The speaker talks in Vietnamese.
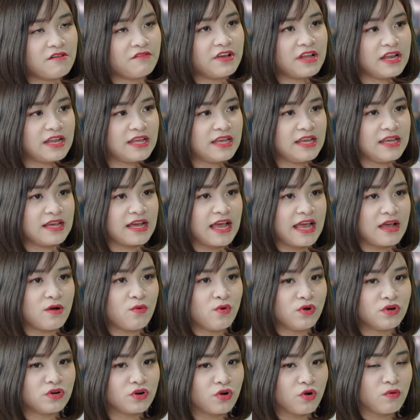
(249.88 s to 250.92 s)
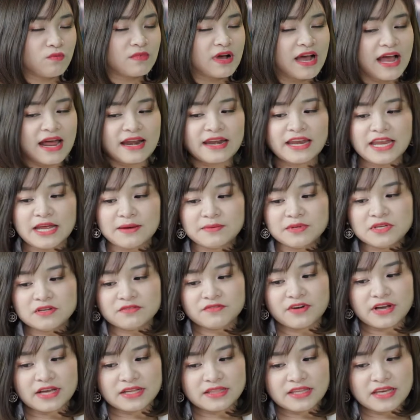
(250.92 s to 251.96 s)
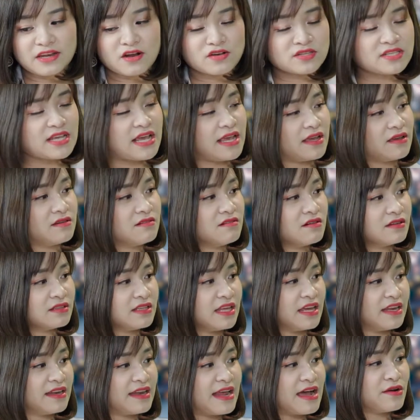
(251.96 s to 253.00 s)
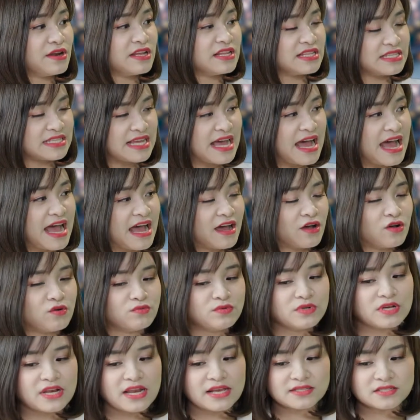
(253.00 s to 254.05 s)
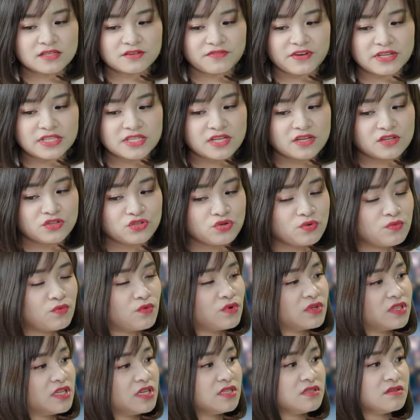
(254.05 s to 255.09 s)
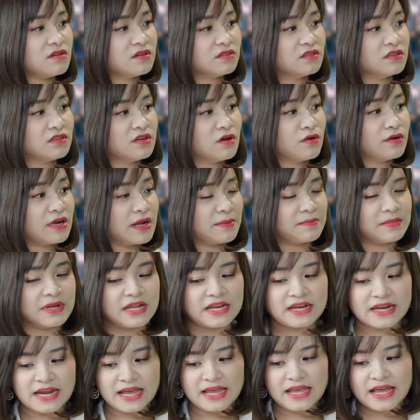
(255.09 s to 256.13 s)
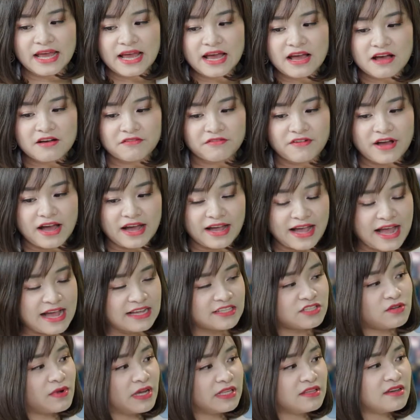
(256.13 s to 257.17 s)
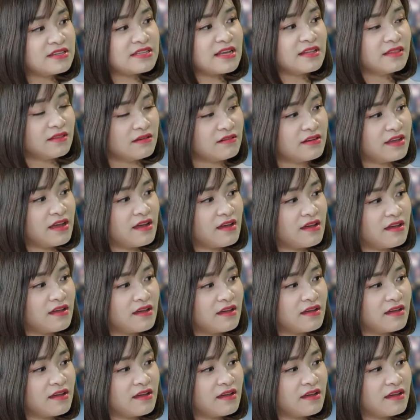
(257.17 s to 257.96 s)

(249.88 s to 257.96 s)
Vậy thì cái nguồn cung khan hiếm như vậy thì nó sẽ ảnh hưởng thế nào đến giá cũng như là sự phát triển chung của thị trường từ đầu năm đến nay và cả trong cái thời gian tới ạ?